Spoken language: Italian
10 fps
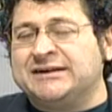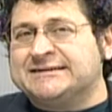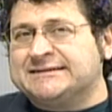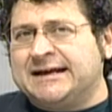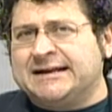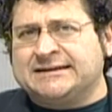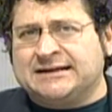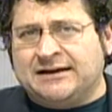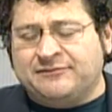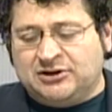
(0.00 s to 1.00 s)
esterna
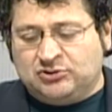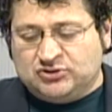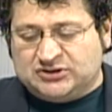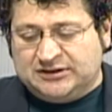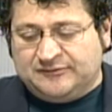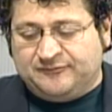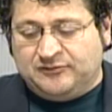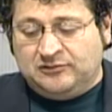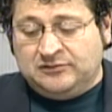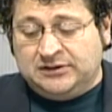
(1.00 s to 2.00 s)
dalla Virtus
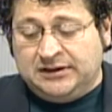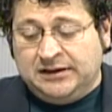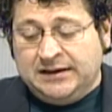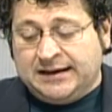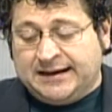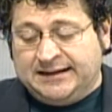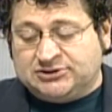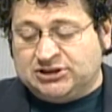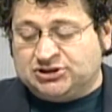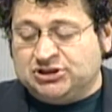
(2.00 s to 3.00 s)
Fondi, calcio
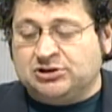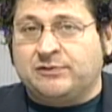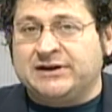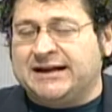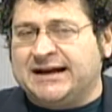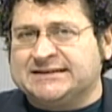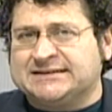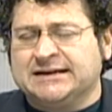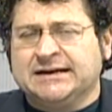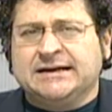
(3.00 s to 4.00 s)
a 5. I ragazzi
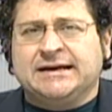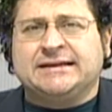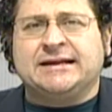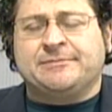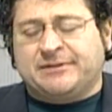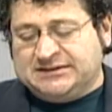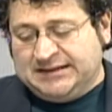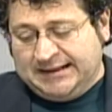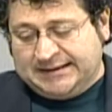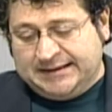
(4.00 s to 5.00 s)
del
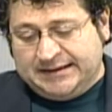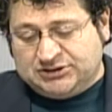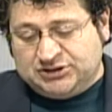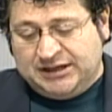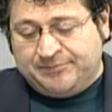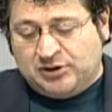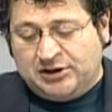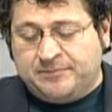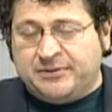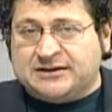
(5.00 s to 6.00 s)
presidente Ginepro hanno
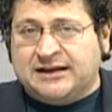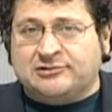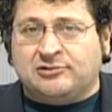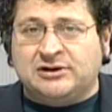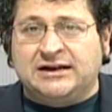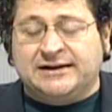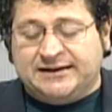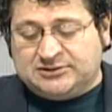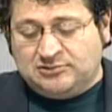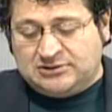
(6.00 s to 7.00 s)
impattato con il
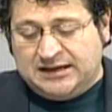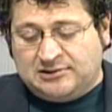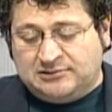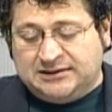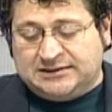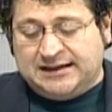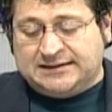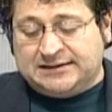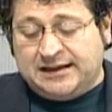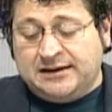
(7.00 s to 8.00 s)
risultato di 3 a
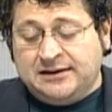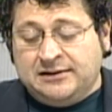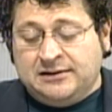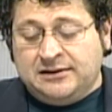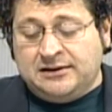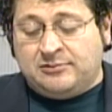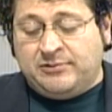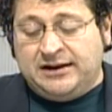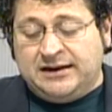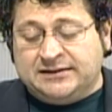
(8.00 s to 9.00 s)
3 in
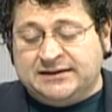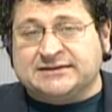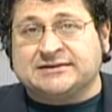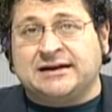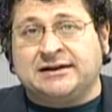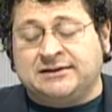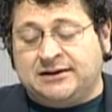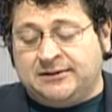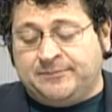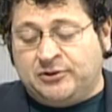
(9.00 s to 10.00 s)
quel di
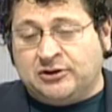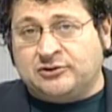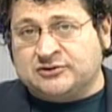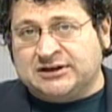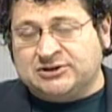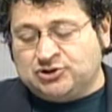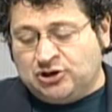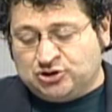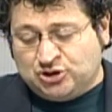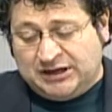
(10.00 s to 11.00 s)
San Porto San
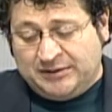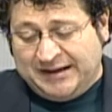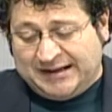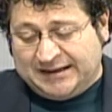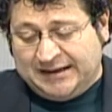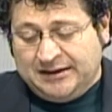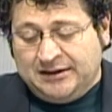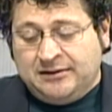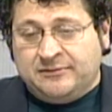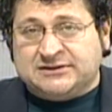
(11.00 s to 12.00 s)
Giorgio nelle Marche
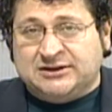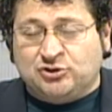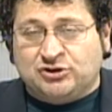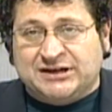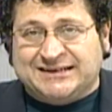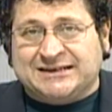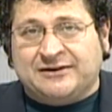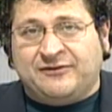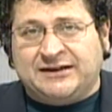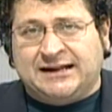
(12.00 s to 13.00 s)
San Giorgese
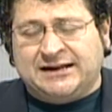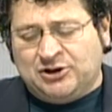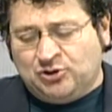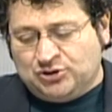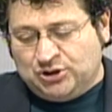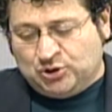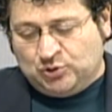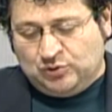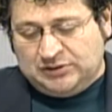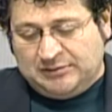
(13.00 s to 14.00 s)
fanalino di
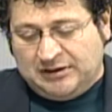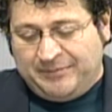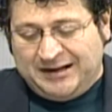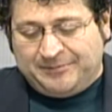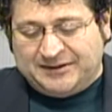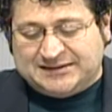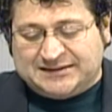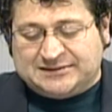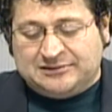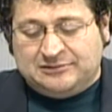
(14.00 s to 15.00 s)
coda. Una bella
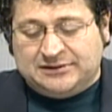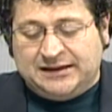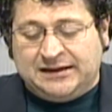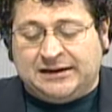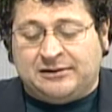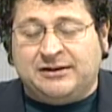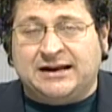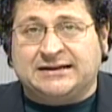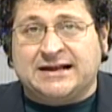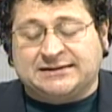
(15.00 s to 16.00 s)
prestazione quella
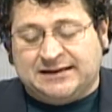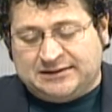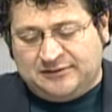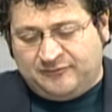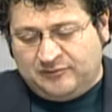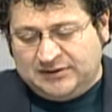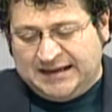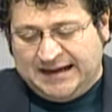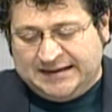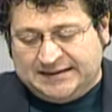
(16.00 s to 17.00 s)
degli atleti
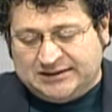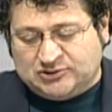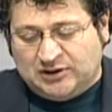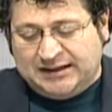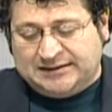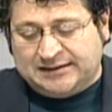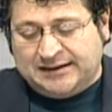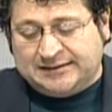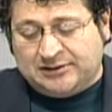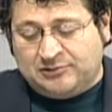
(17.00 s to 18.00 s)
fondani che sono andati in
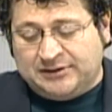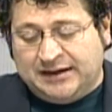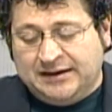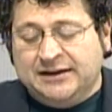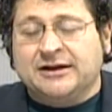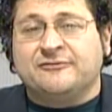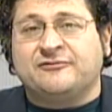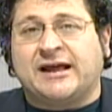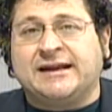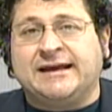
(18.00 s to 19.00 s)
rete con
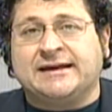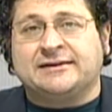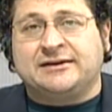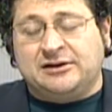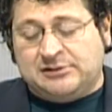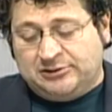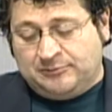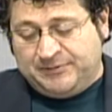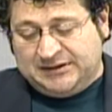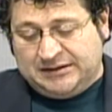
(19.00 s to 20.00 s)
Frainetti, una
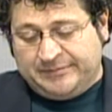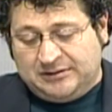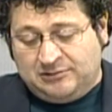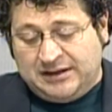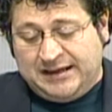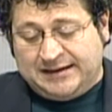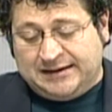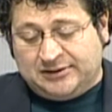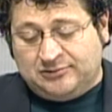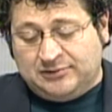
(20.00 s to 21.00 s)
doppietta per lui e
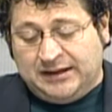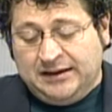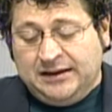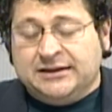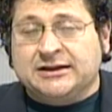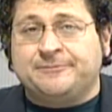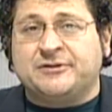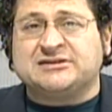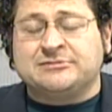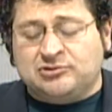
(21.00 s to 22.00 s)
Cardone. Nel
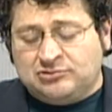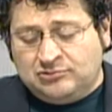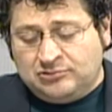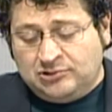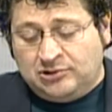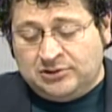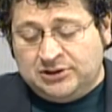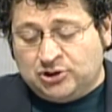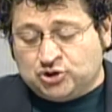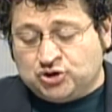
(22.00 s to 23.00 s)
prossimo turno i
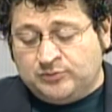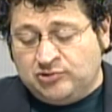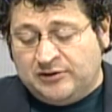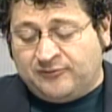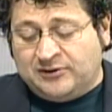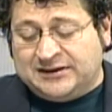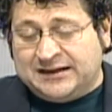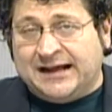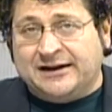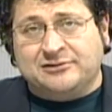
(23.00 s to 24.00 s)
rossoblu
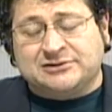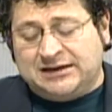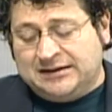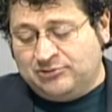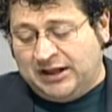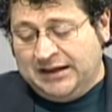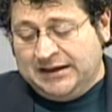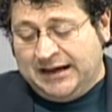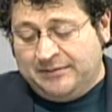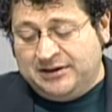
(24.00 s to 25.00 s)
affronteranno tra le mura
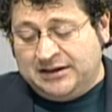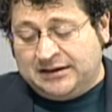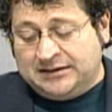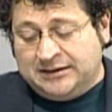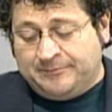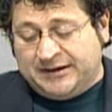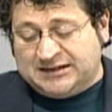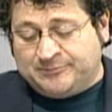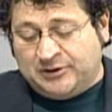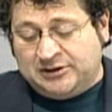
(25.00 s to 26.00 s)
amiche del
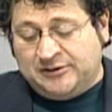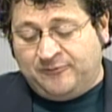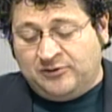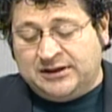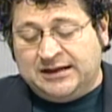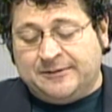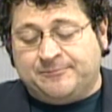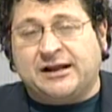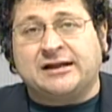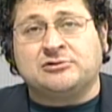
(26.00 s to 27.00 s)
Palasport di Fondi il
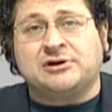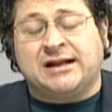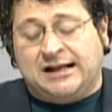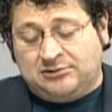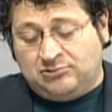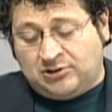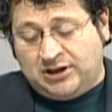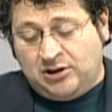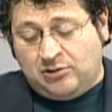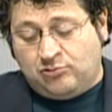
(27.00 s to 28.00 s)
Prato Rinaldo che
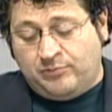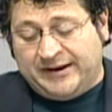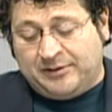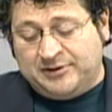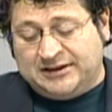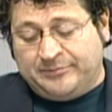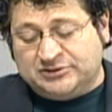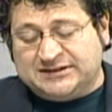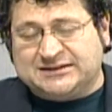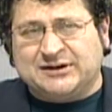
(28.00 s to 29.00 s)
occupa la quinta
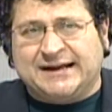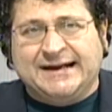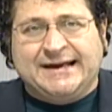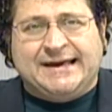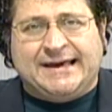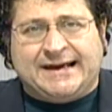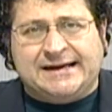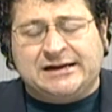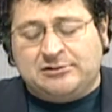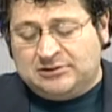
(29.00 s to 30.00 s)
posizione e che
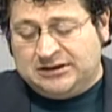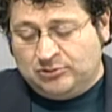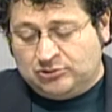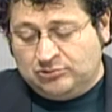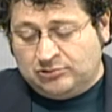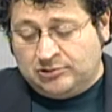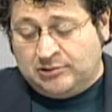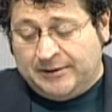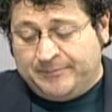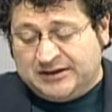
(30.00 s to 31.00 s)
nell'ultimo turno
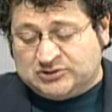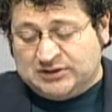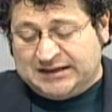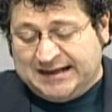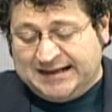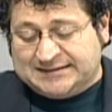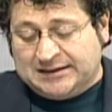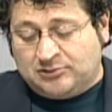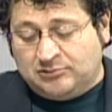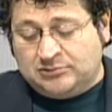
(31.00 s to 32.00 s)
ha perso in casa
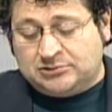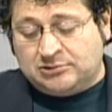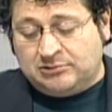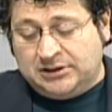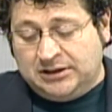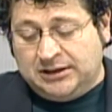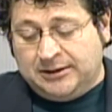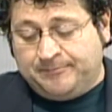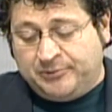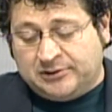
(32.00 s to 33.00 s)
contro il
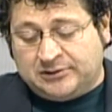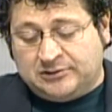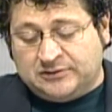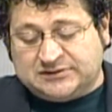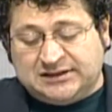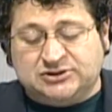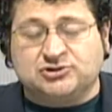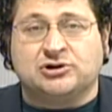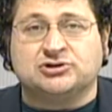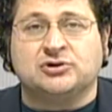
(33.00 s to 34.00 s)
Porto San
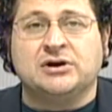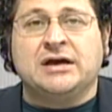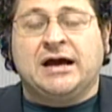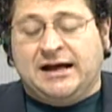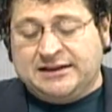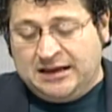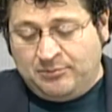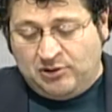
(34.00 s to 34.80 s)
Giorgio. Andiamo